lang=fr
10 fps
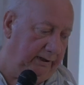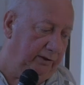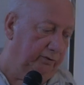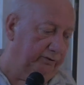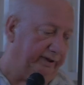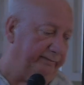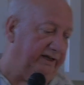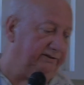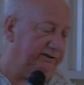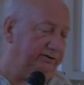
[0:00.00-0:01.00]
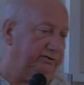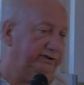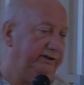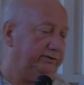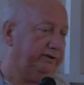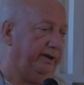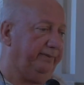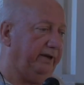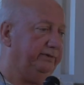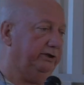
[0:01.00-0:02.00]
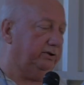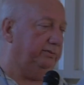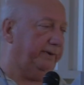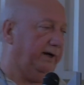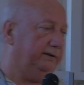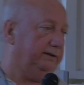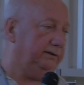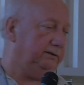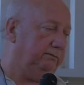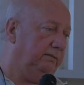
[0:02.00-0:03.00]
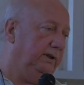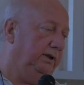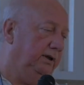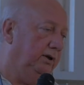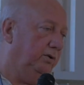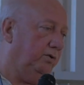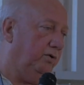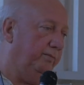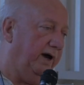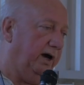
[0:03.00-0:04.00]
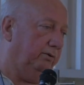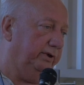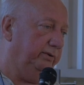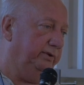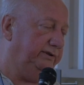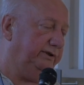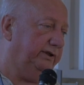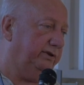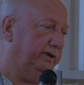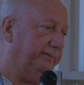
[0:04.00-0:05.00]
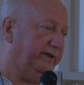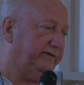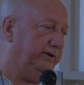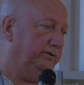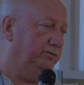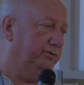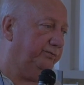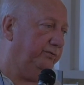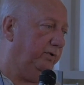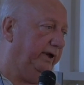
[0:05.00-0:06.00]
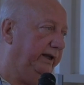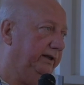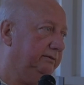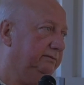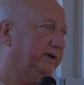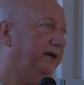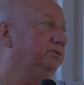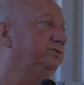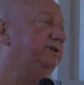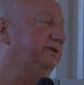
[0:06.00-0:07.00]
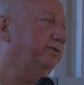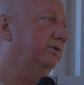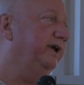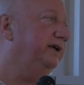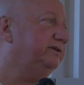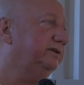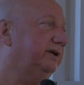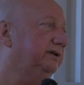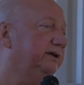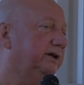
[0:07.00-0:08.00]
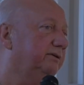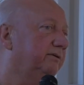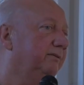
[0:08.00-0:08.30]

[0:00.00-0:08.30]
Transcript: Notamment, c'est ce site qui a permis de comprendre comment, au néolithique, on est passé d'une forêt c'est-à-dire